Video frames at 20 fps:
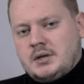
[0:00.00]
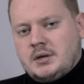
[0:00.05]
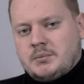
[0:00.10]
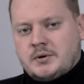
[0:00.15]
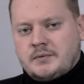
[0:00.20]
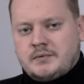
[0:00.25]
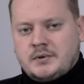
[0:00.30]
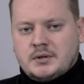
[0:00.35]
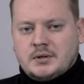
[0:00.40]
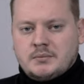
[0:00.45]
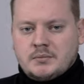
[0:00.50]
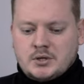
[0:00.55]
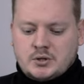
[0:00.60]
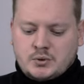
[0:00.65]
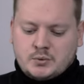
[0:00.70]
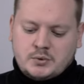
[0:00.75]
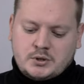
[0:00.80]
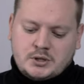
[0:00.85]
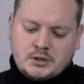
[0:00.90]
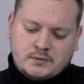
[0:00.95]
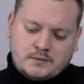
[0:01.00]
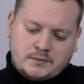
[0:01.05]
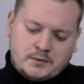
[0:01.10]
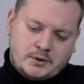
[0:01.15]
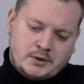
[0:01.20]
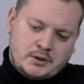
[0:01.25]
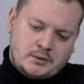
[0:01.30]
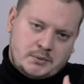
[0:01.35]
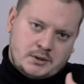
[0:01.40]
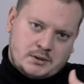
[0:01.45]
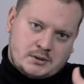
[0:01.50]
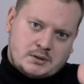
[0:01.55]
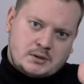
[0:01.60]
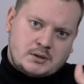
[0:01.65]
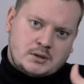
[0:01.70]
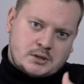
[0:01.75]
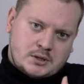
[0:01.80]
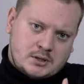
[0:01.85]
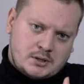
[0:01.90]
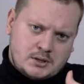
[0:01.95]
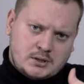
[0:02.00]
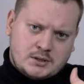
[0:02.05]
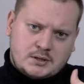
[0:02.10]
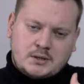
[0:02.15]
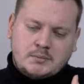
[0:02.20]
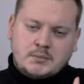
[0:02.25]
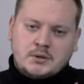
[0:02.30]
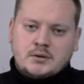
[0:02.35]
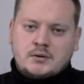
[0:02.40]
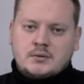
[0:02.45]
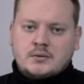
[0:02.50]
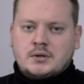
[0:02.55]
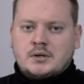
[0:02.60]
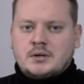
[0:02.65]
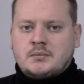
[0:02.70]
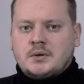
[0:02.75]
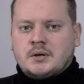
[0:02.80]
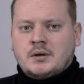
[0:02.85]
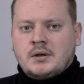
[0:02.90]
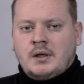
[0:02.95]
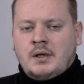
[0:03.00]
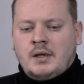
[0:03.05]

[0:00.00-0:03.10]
nie powinni mieć udziału w wojnie między chrześcijańskimi narodami